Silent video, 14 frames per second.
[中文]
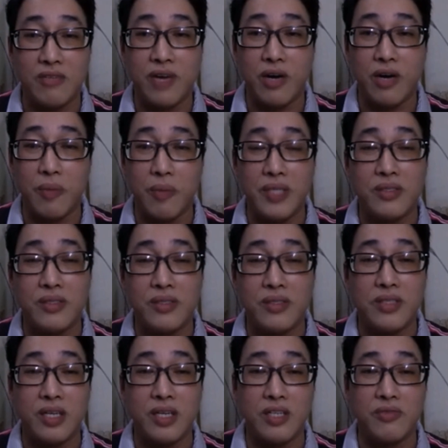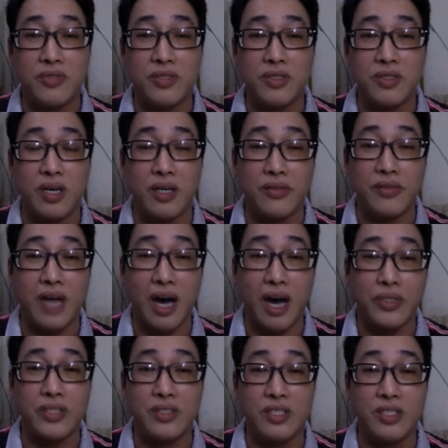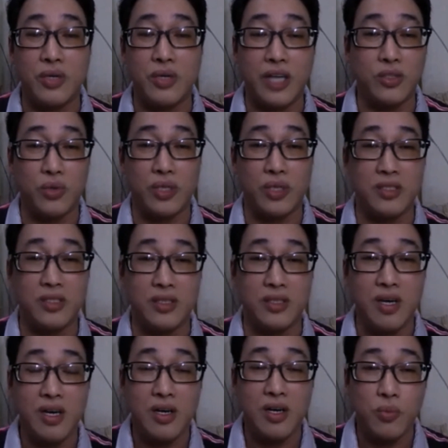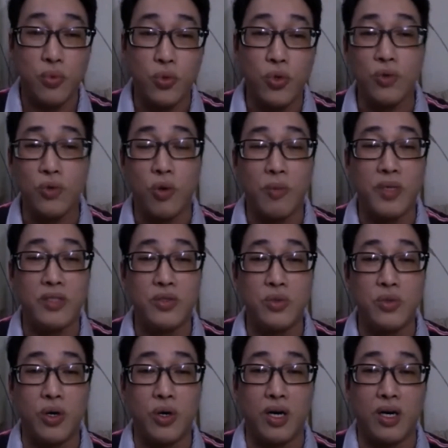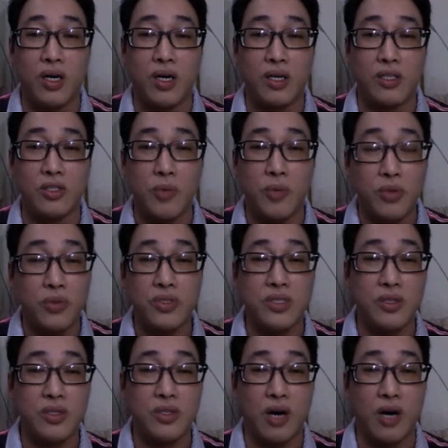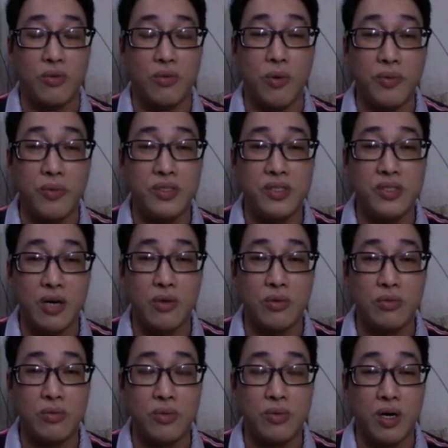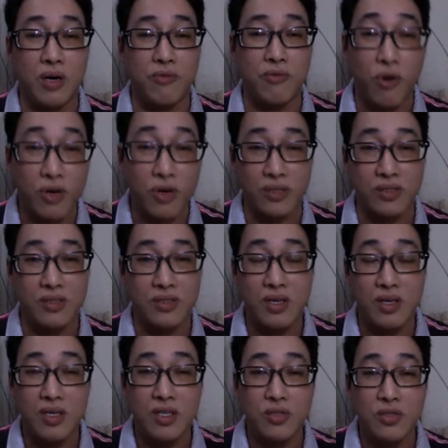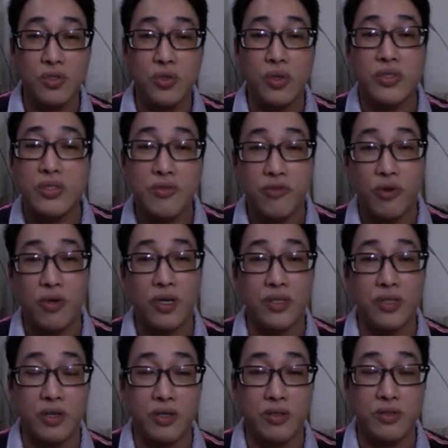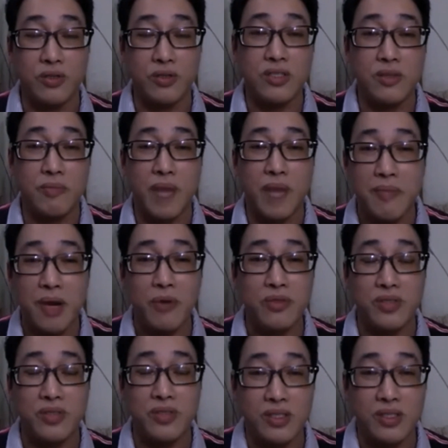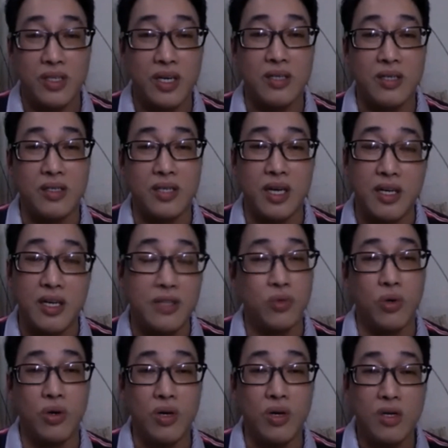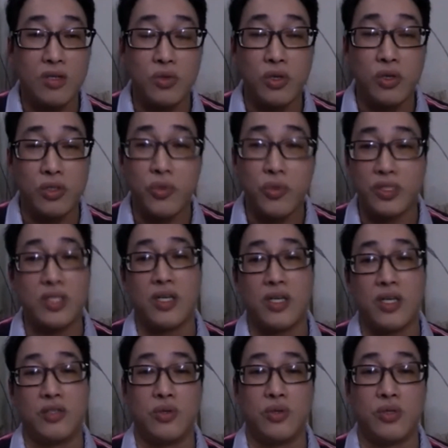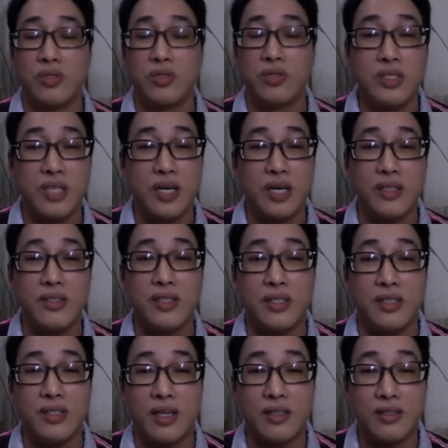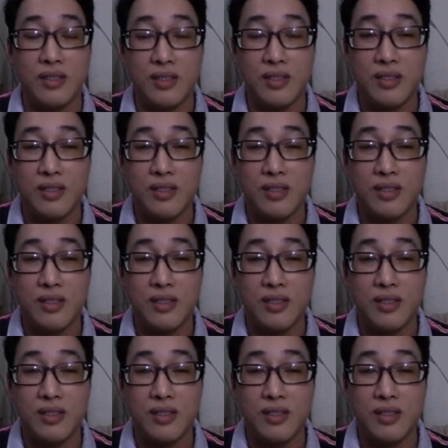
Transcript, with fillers: L r B incentive 是很好的机会来赚钱。无论我们做啊什么东西都好，我们只要啊 focus，最重要是 focus 哦。即使卖帽子也是可以，好，very good，做什么是可以做，就是这样，很简单。好。